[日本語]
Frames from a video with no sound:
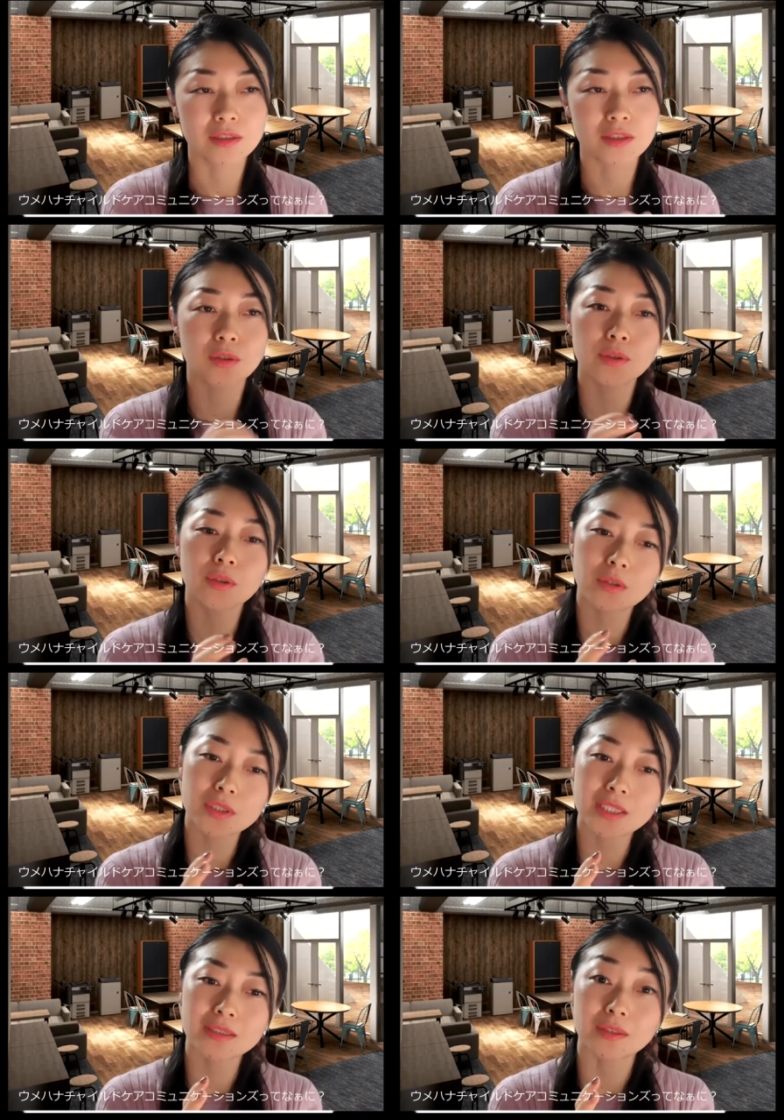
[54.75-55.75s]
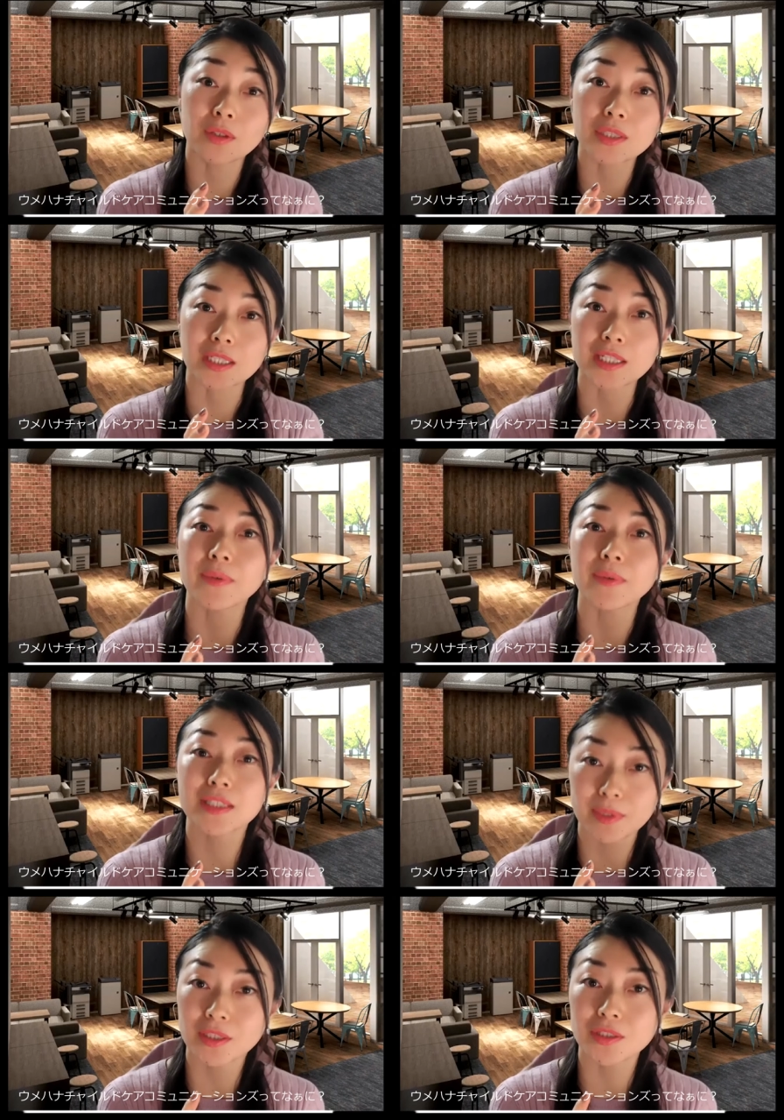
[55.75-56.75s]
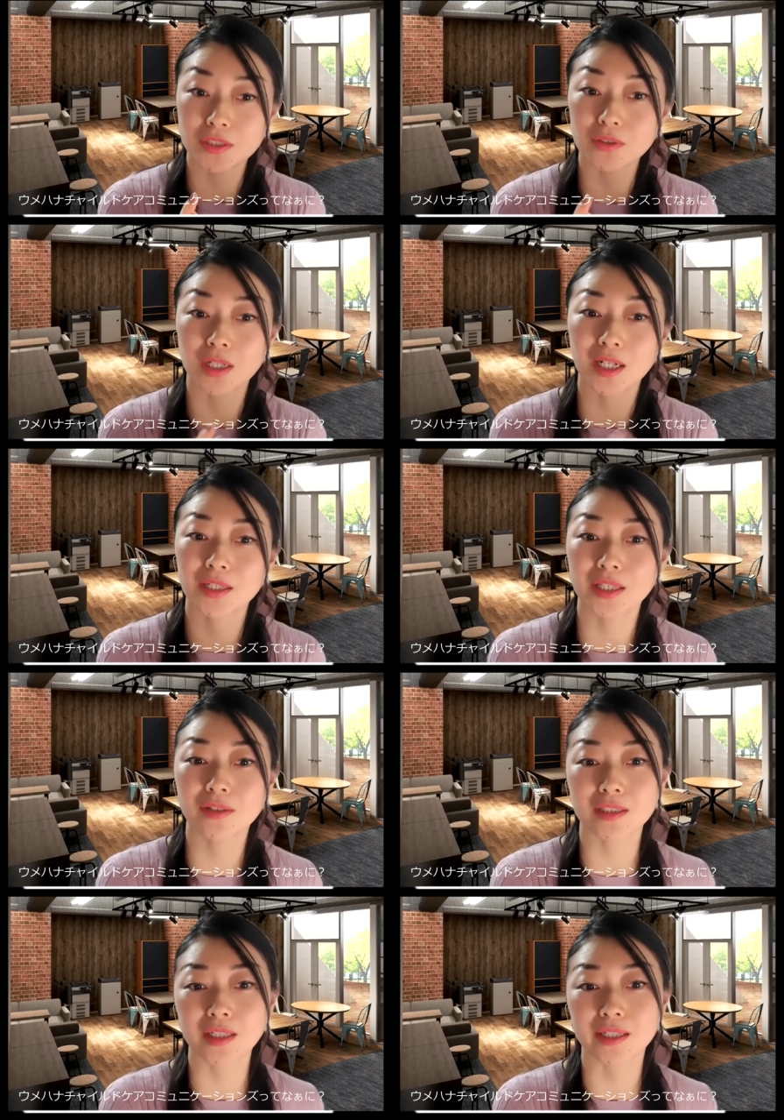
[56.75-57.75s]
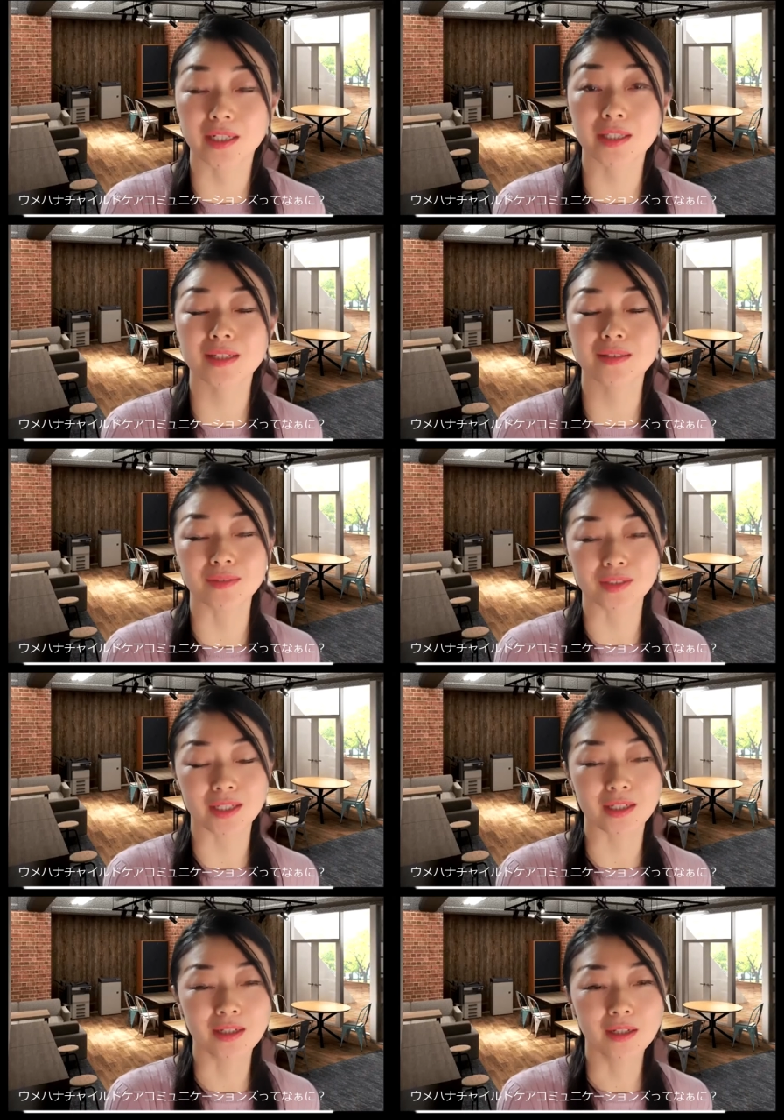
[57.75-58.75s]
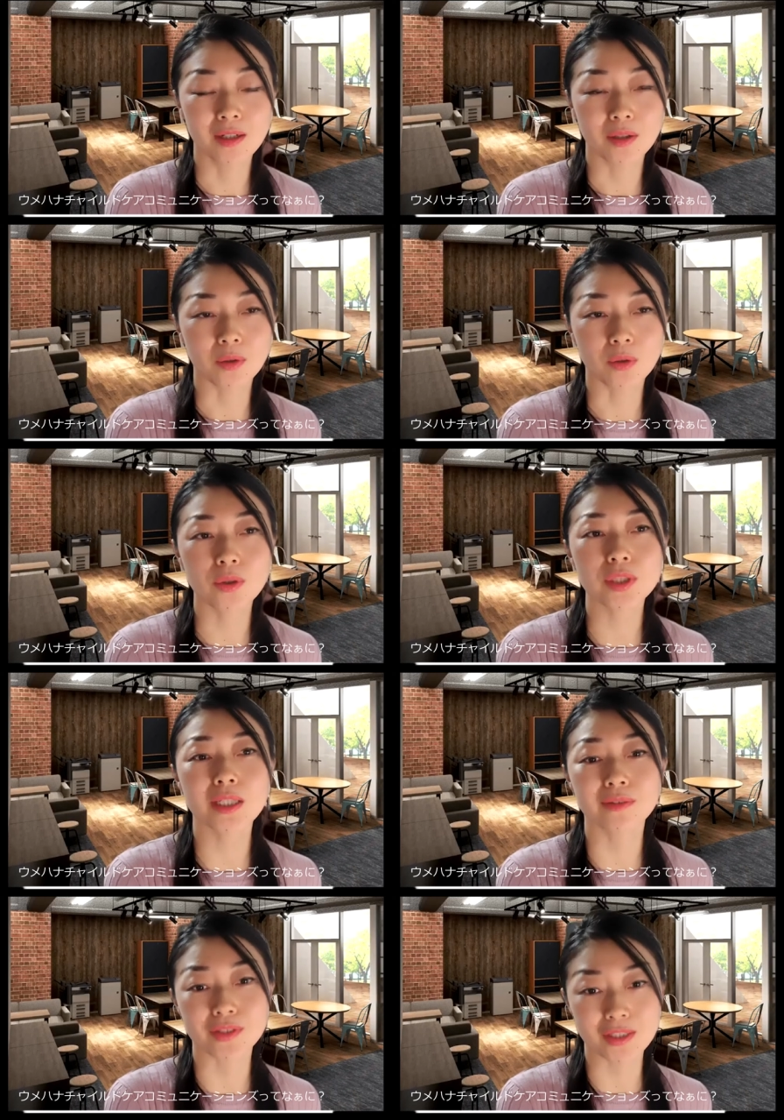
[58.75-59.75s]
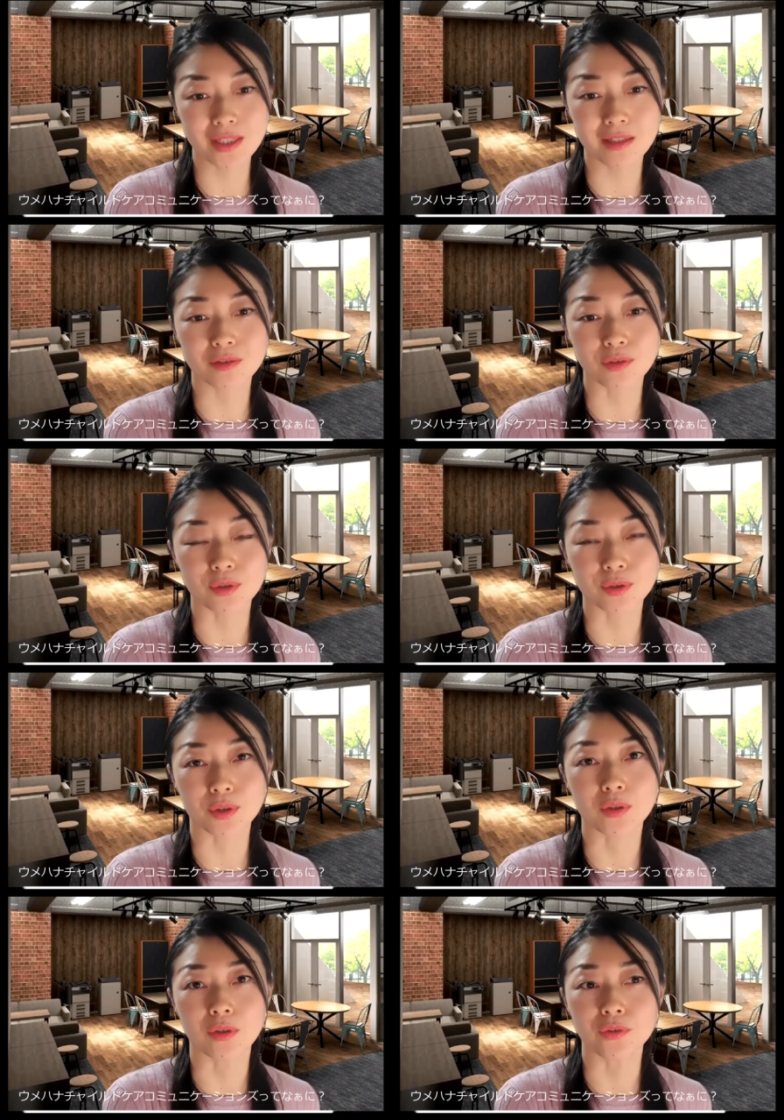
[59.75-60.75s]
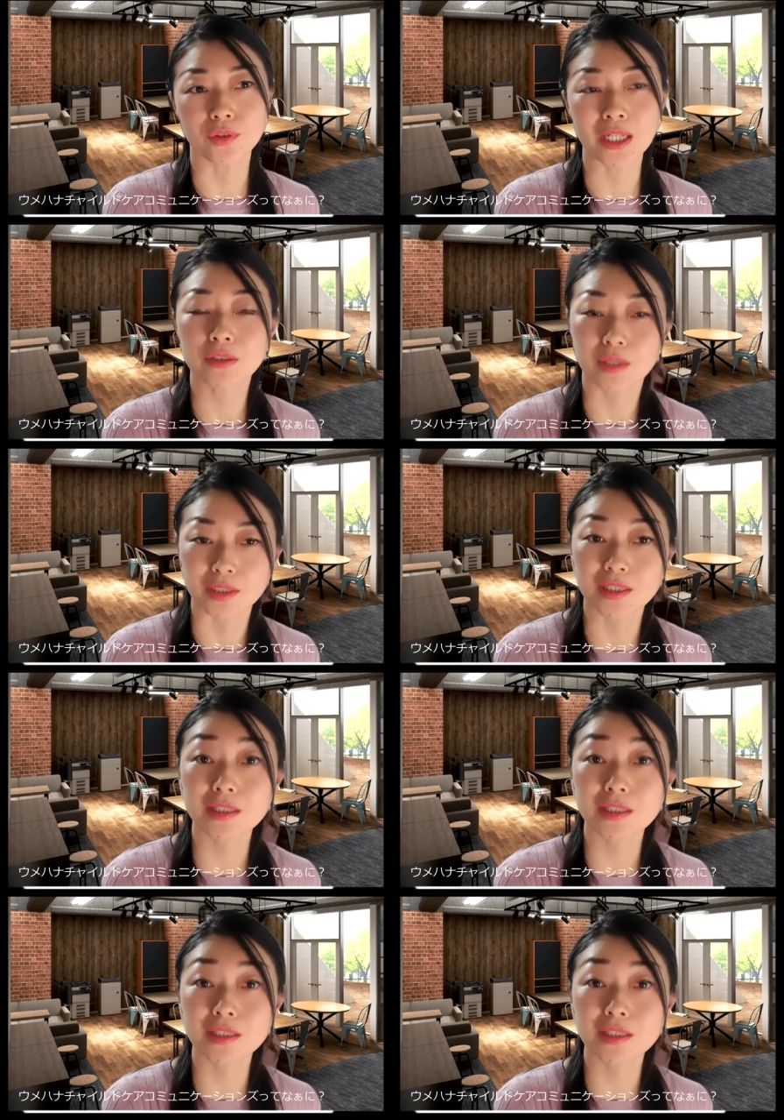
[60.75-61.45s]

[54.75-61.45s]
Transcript: 児童養護施設の保護者さまざまな事情を抱えている方がいらっしゃるので保護者の支援というところをなんとかで